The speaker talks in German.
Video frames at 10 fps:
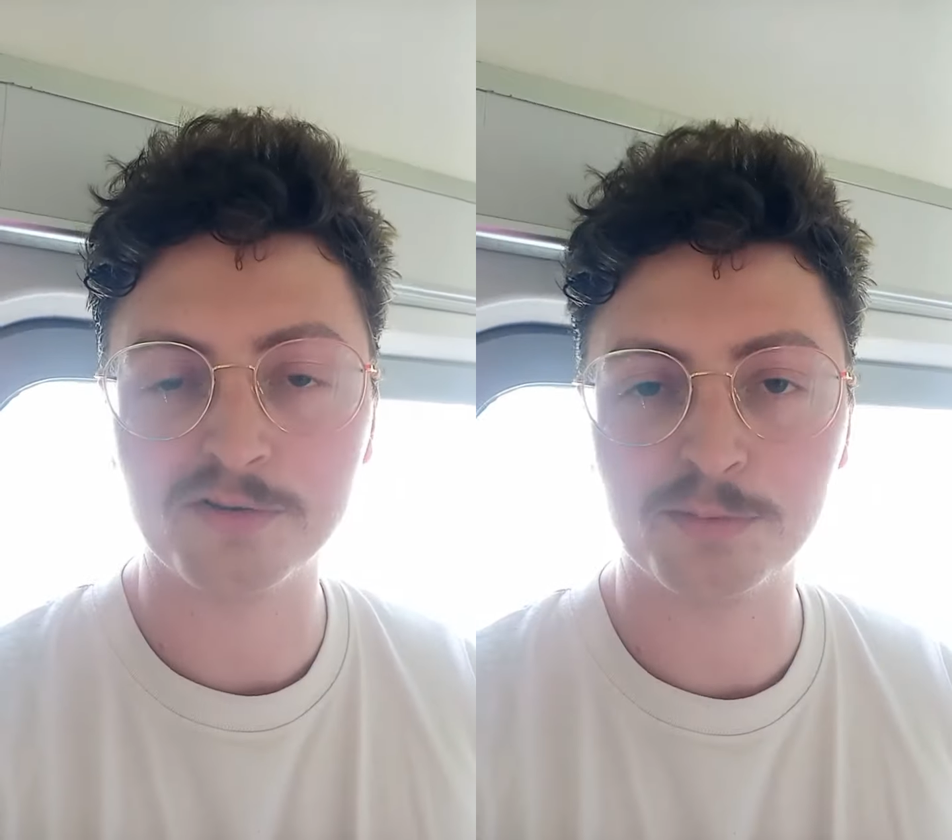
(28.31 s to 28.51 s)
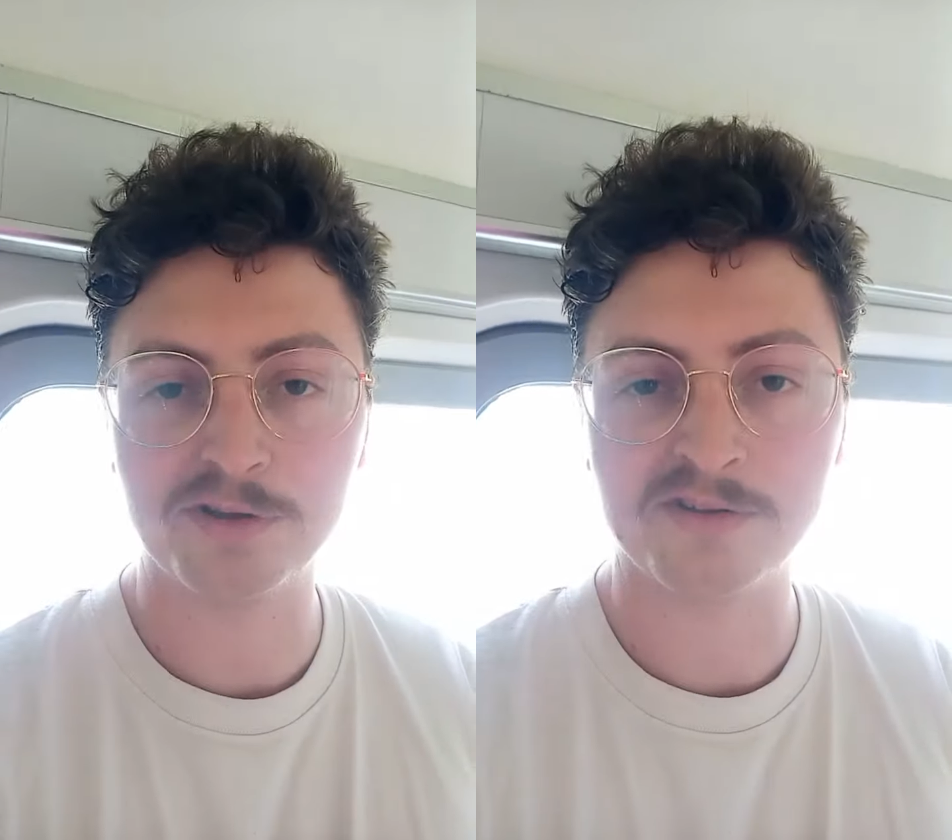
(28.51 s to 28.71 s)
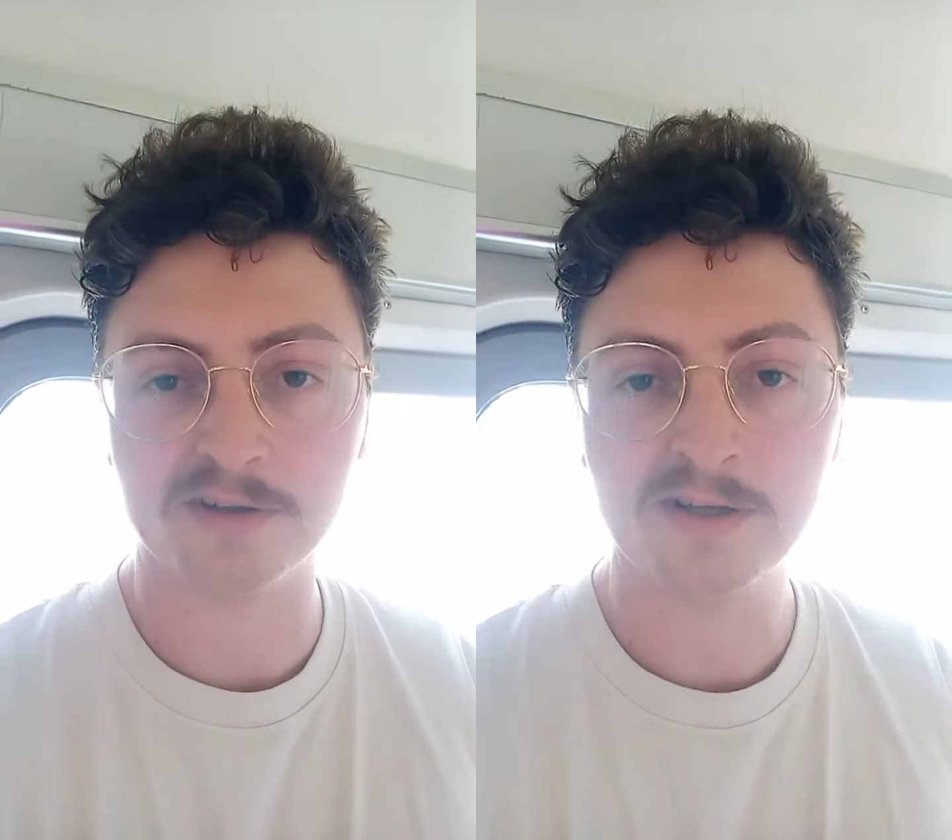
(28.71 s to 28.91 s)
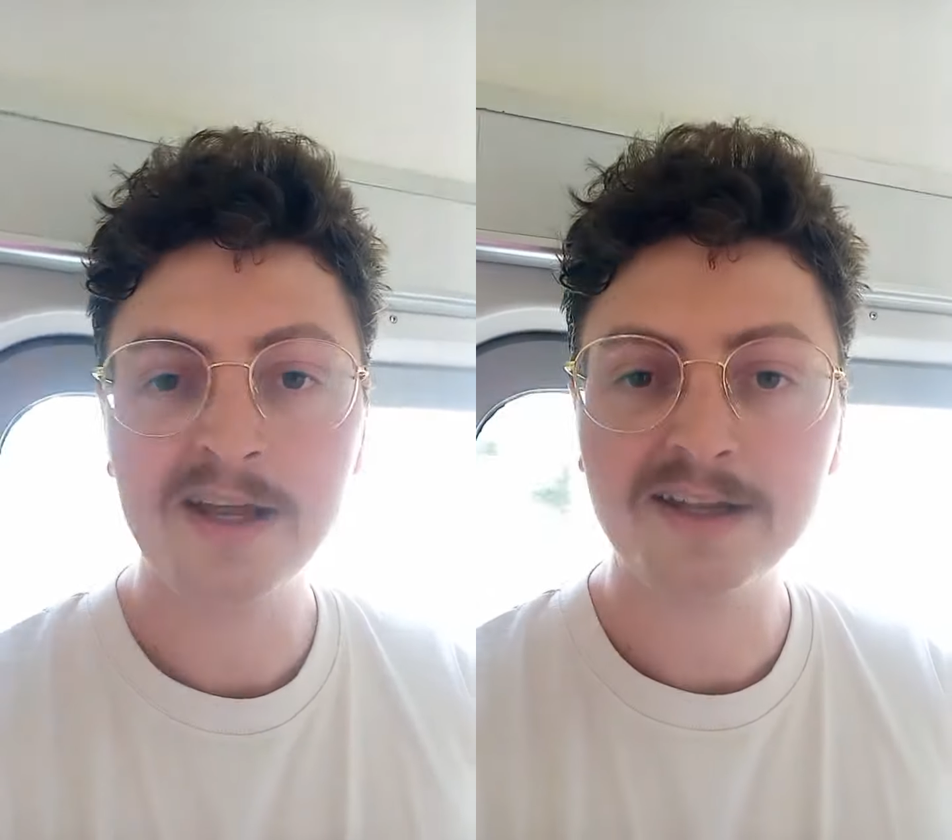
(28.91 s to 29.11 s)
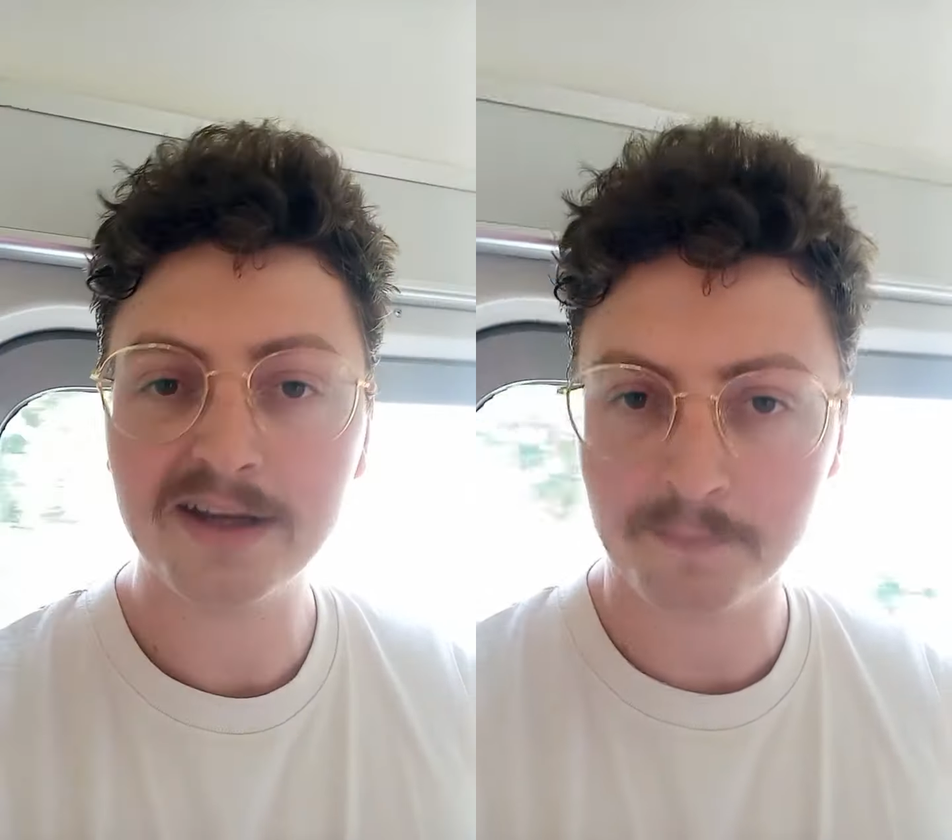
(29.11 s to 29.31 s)
zur Polizei.
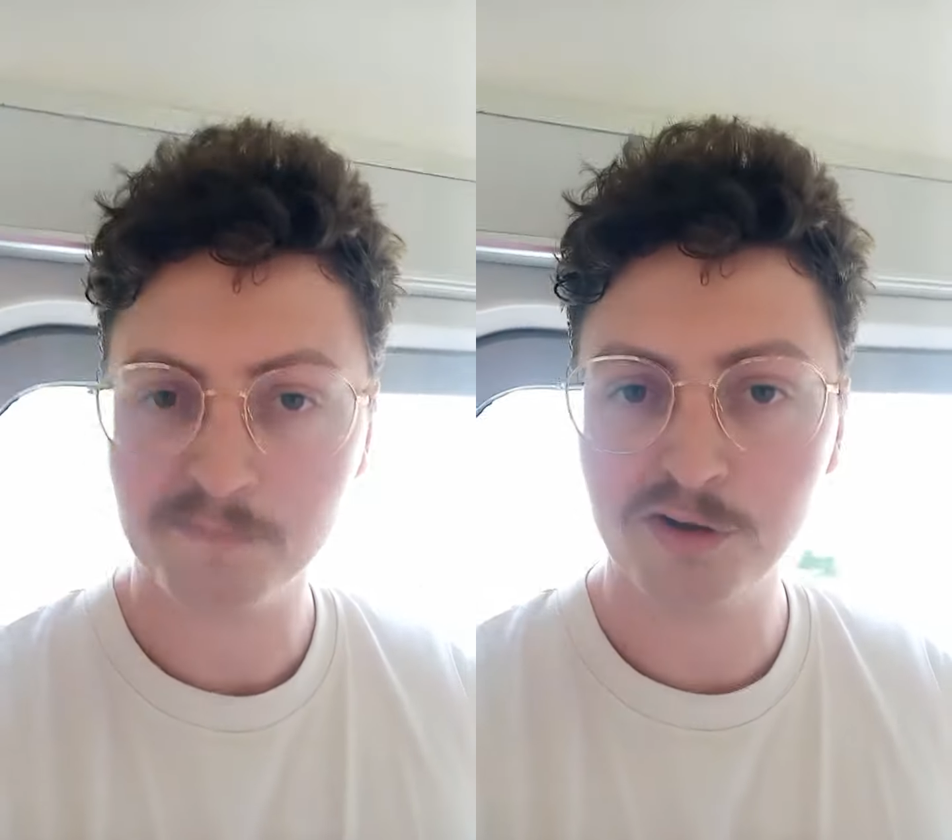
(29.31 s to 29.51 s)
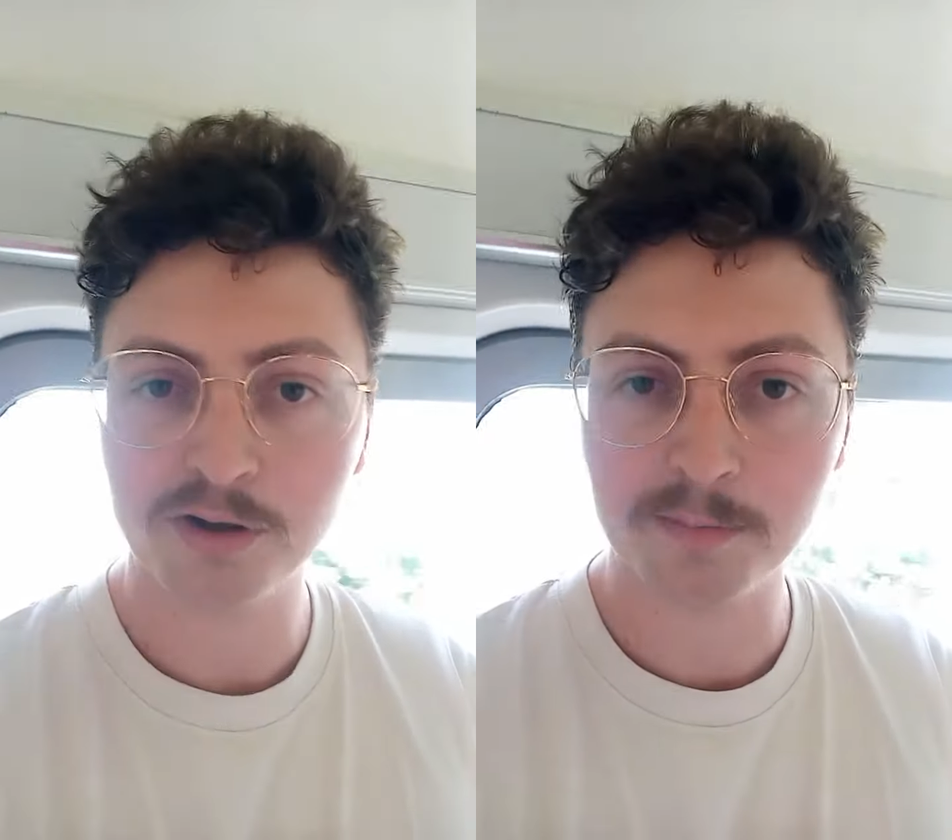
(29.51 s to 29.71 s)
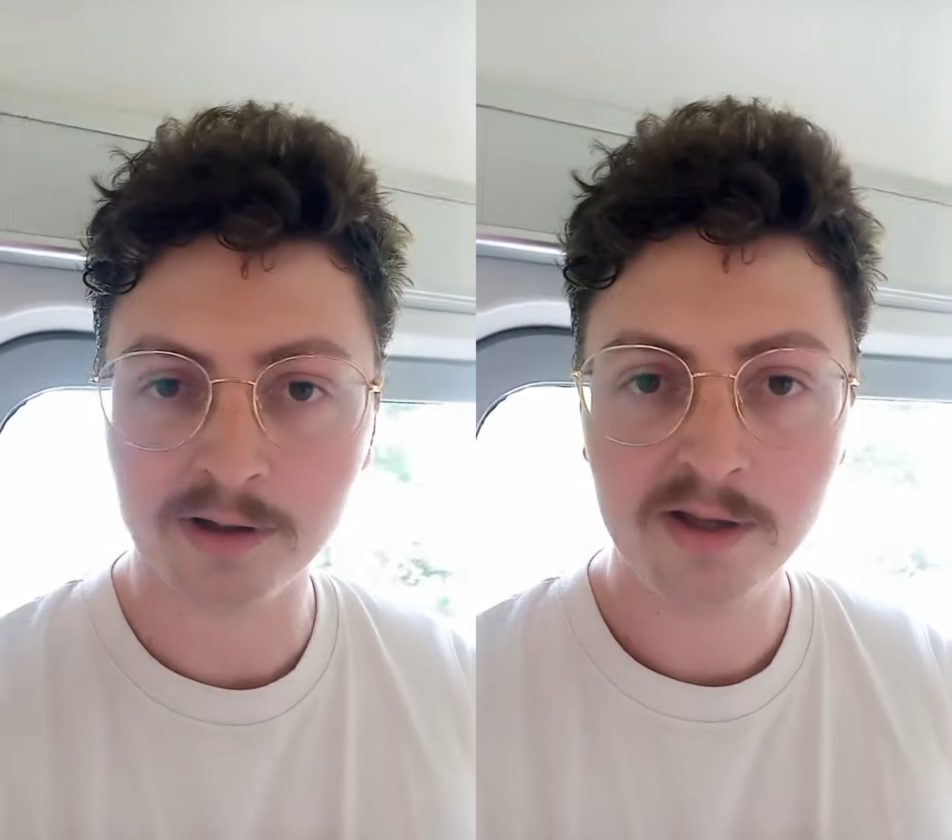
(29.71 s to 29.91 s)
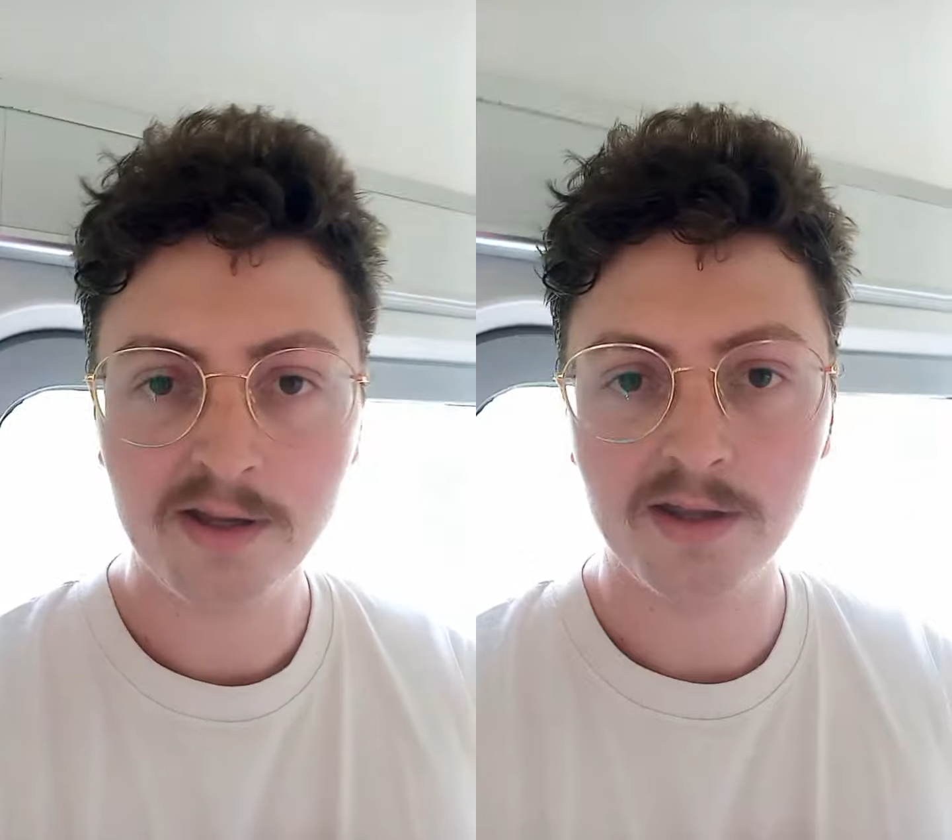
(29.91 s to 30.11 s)
Naja, wie auch immer.